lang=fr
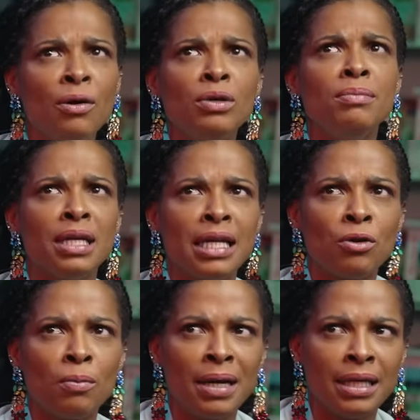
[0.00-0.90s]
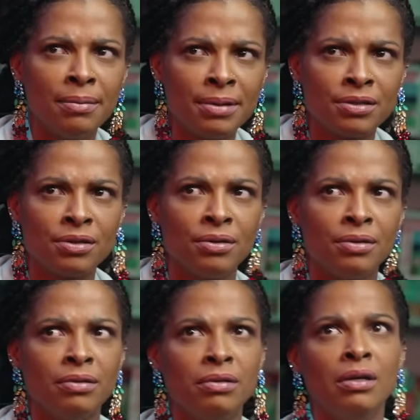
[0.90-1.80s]
Ah oui, bien accompagnée parce
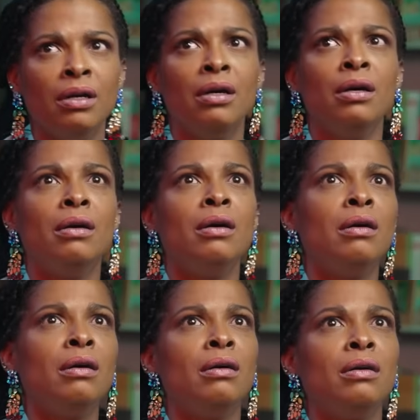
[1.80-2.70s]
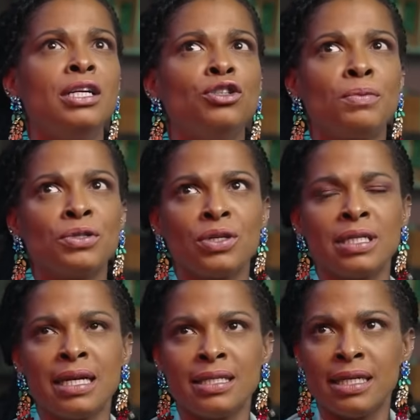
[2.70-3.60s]
que et je pense que
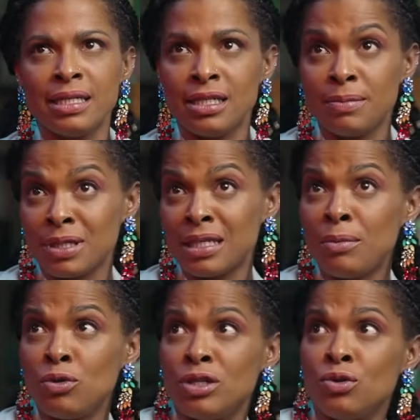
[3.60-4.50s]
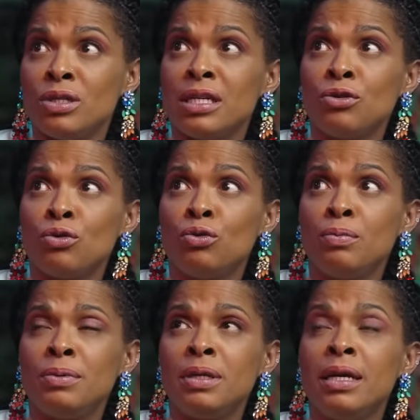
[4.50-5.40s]
ça, c'est indispensable aussi au sein de
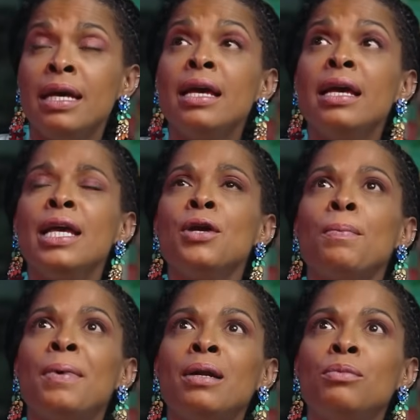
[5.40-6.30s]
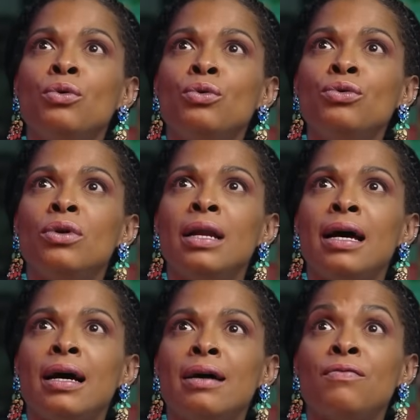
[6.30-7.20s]
couple. Et on parle beaucoup de
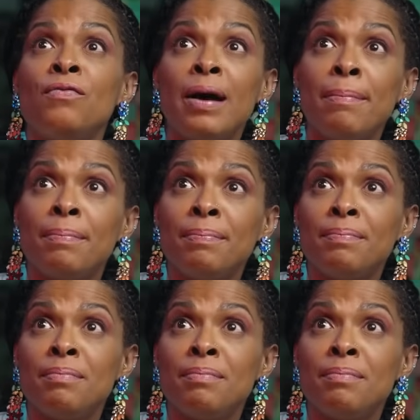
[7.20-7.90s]
la femme,